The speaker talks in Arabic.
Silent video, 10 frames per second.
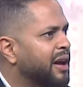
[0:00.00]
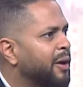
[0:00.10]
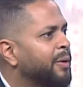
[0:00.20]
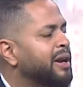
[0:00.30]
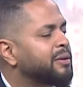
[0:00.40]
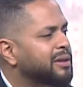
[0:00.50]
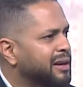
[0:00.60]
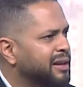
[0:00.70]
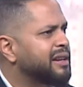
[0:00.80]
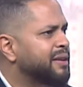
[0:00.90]
او احنا
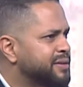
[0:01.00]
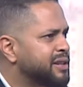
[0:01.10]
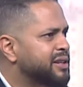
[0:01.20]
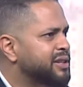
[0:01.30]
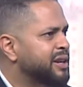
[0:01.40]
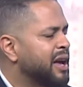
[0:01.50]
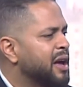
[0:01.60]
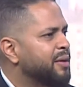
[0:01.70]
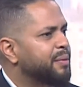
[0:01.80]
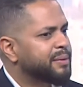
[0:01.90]
طالعين نفس الشيء
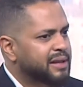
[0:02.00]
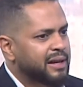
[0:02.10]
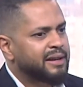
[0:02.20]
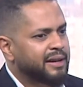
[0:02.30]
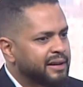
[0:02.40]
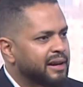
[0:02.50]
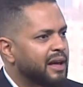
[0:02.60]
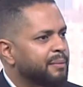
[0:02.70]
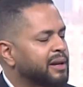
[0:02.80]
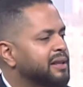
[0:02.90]
فبالتالي يعني
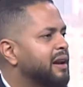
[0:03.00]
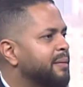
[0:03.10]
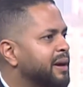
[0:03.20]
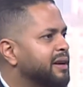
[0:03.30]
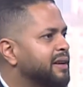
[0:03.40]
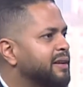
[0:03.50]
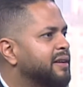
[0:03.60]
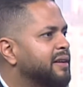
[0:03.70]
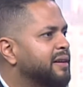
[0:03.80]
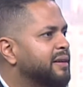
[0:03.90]
لها بعض الاماكن
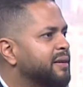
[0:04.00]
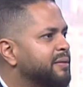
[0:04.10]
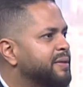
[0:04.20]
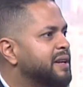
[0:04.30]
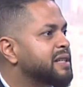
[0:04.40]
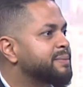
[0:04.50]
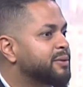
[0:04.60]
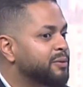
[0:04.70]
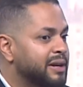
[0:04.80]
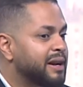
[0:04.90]
صح. في ناس
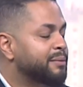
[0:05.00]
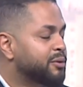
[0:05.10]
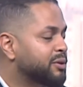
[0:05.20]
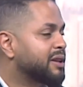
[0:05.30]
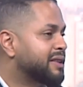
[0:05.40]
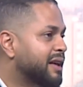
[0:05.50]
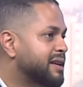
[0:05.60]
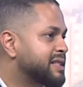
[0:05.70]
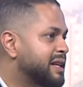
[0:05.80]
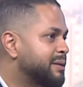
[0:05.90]
بتقول انها بترد الطاقه
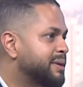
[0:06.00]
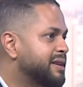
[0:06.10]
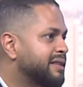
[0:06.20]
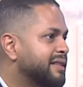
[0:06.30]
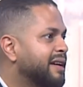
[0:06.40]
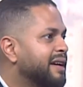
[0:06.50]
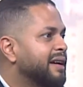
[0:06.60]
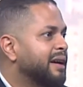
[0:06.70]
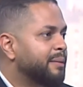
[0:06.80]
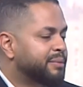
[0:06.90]
السلبيه
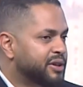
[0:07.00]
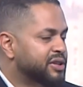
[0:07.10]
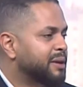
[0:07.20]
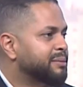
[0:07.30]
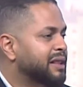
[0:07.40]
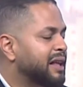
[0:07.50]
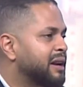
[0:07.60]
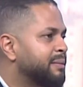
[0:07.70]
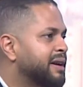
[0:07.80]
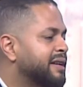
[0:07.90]
آه، بترجع بتطلع
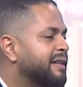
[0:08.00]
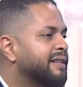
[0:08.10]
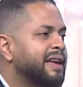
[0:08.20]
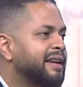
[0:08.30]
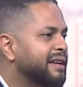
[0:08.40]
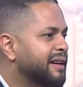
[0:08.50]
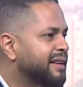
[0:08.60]
لبرا يعني لها